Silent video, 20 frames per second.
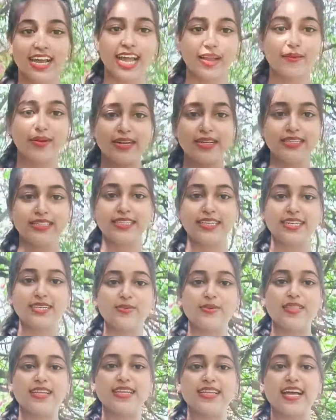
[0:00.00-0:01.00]
একবার নিচ থেকে
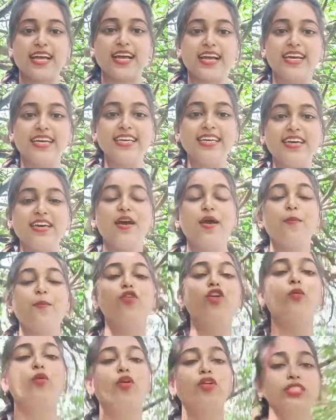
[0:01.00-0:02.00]
তোমাদেরকে দেখাই
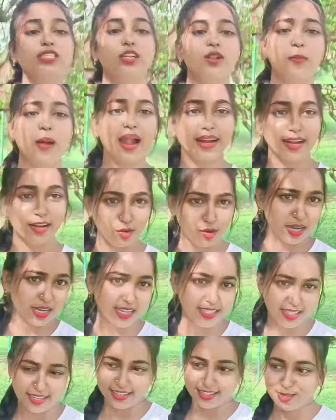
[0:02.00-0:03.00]
পুরো মনে হচ্ছে না বাইরের কোনো
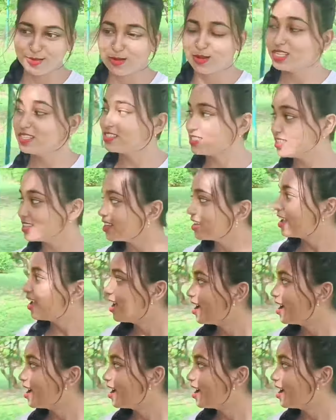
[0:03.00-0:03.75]
একটা দেশে চলে এসেছি